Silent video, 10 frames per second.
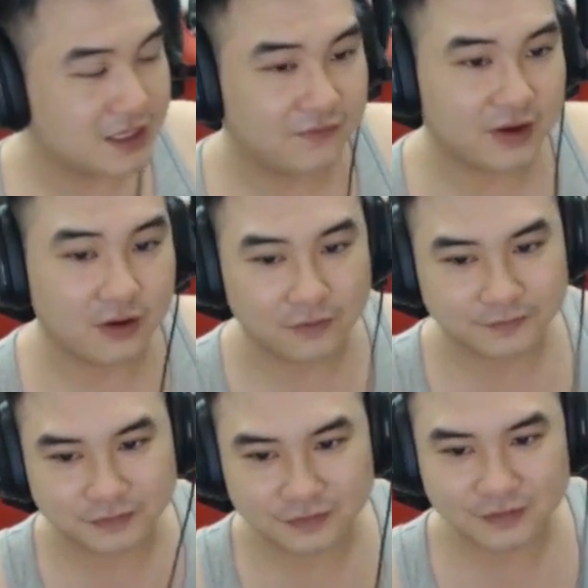gì về đồ?
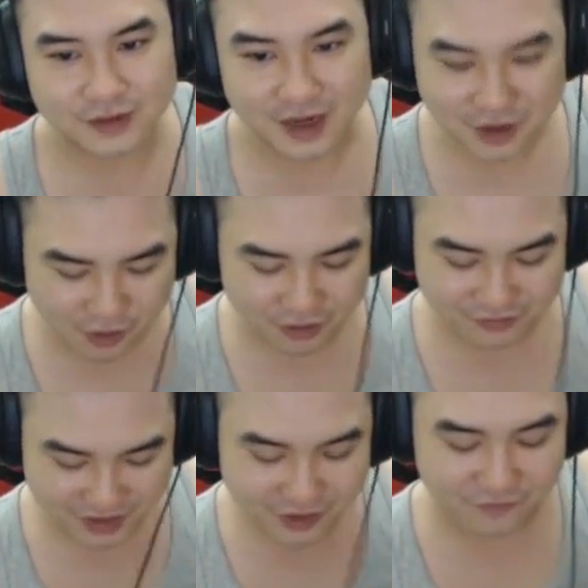Thấy
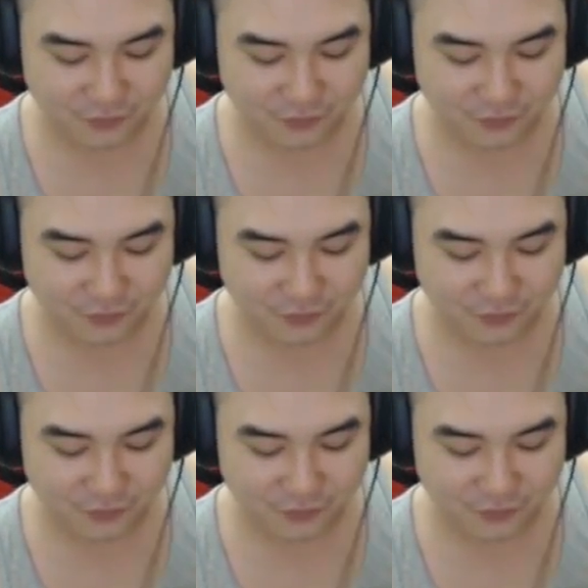đồ